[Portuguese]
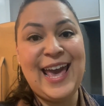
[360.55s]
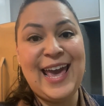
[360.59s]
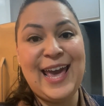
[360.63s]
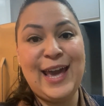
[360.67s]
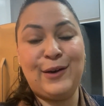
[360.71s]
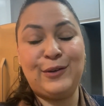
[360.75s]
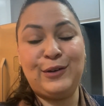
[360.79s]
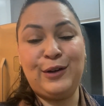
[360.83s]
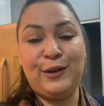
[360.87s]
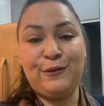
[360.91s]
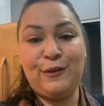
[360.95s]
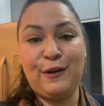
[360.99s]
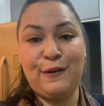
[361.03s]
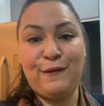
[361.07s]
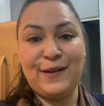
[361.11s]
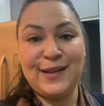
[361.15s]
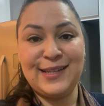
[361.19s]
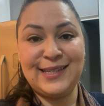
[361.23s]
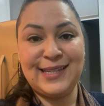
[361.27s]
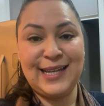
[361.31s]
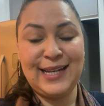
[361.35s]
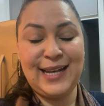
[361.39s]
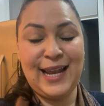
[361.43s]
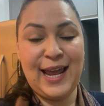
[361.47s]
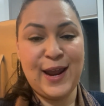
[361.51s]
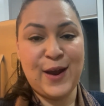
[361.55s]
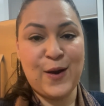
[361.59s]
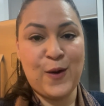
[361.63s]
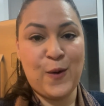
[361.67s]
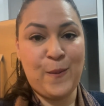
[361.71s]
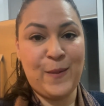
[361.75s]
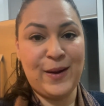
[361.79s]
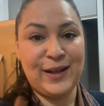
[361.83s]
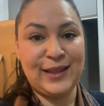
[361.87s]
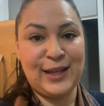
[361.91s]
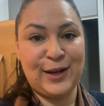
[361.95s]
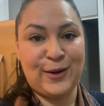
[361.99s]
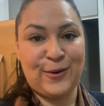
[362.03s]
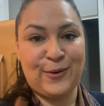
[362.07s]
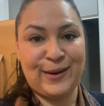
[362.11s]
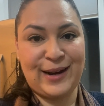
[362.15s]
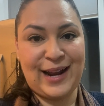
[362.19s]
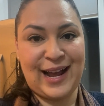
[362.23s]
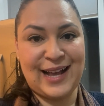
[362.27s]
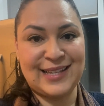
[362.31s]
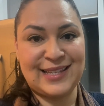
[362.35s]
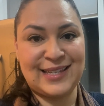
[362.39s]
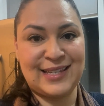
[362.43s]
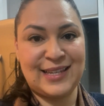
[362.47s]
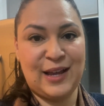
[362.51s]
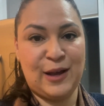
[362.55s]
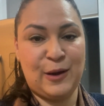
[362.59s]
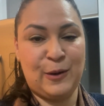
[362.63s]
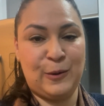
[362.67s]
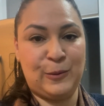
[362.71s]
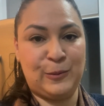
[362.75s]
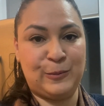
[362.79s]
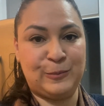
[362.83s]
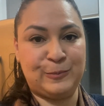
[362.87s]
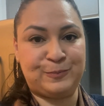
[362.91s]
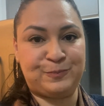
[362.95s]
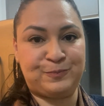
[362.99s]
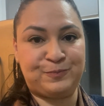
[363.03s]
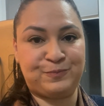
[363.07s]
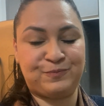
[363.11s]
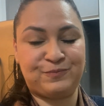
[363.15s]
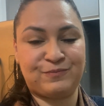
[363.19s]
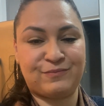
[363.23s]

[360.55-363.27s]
Eu não vou fazer nenhuma decoração